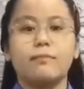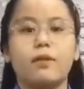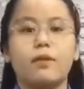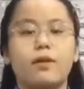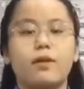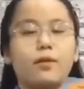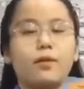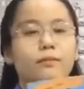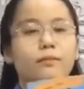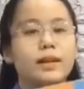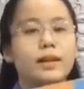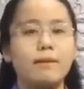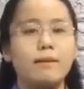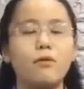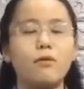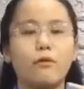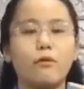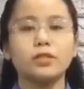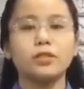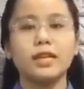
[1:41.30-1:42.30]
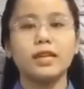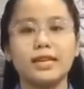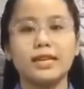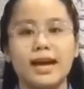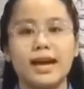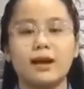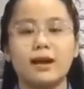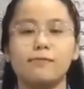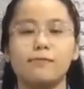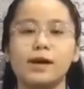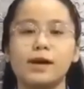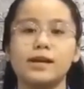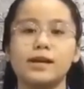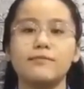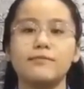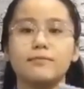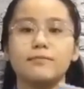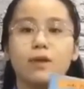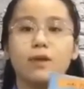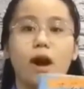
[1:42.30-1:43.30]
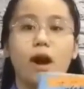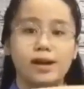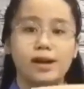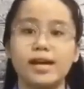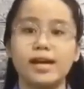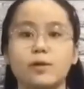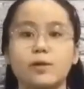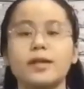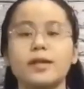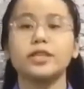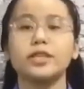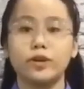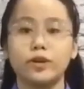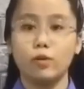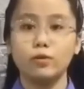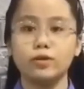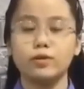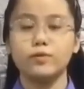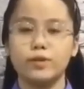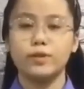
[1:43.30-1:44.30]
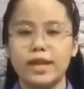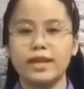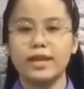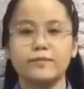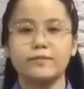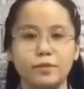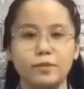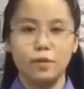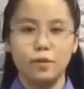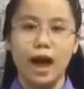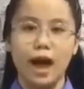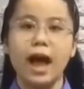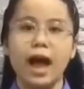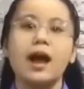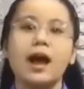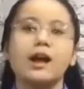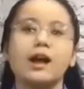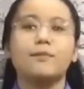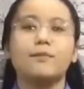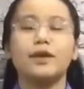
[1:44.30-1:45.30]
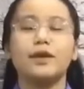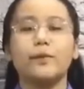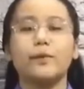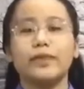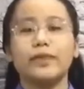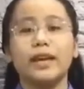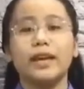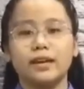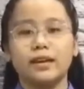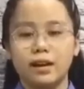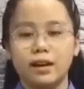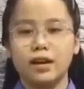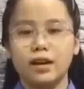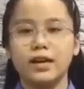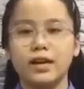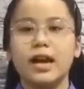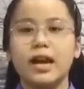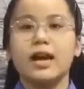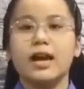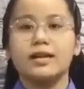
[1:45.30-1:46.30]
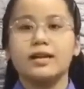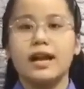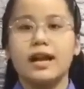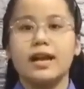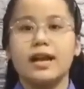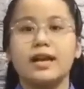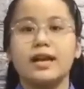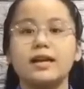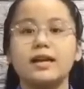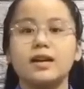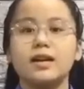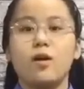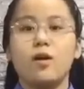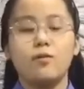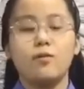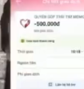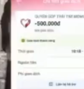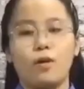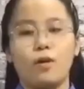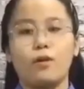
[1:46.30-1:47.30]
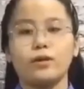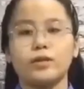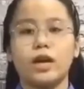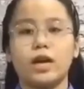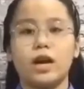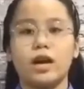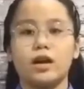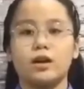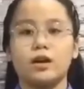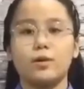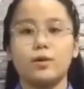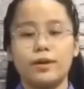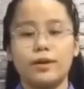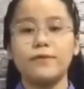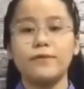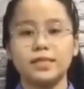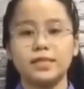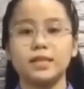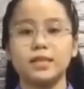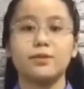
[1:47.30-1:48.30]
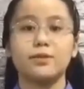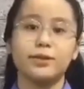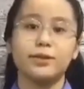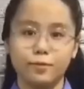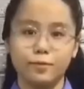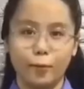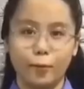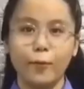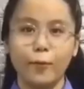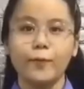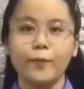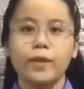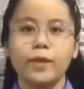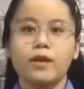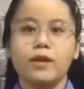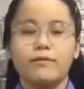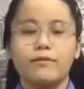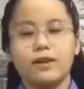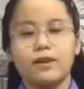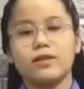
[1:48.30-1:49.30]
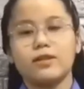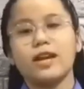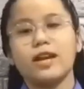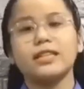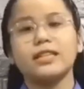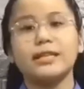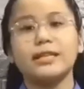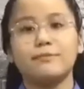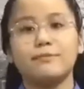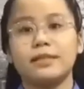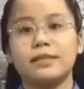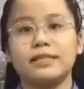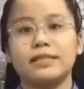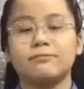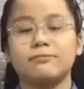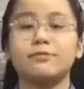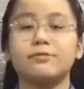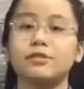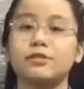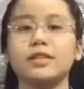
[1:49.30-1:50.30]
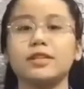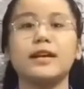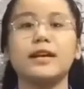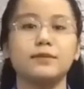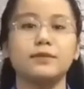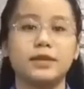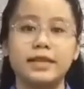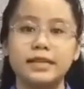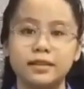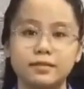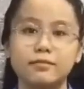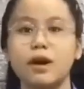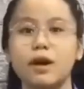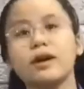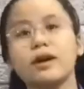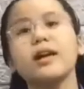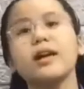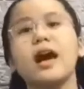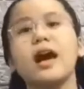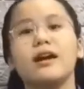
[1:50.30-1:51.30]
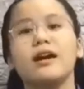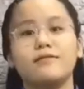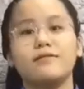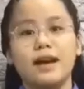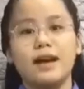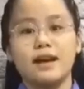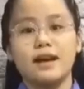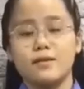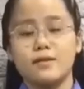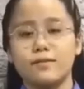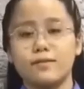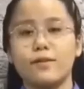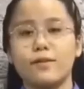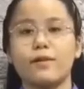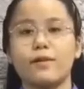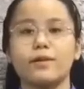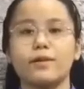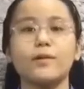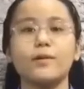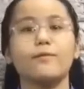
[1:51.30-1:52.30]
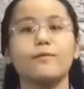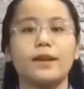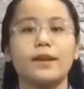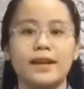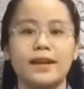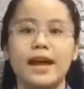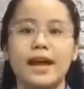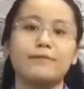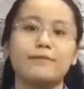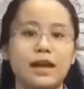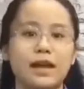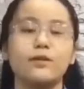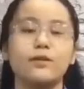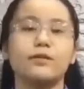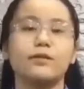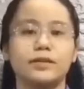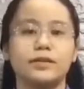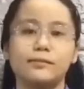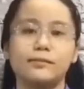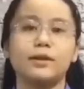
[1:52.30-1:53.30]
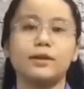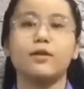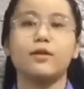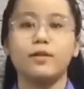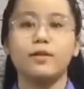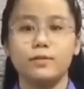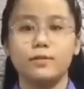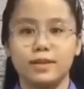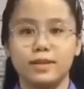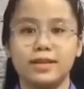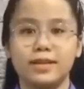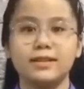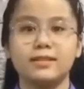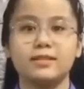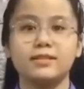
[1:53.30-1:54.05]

Mình đã mua cuốn sách này ở đây, ở đây có bán sách cũ trong mùa đại dịch vừa qua Bay dùng tiền lời để ủng hộ cho quỹ vaccine của chính phủ Và như thế thì mình vừa có thêm được kiến thức mới và vừa giúp Việt Nam đẩy lùi được dịch bệnh Covid-19 nữa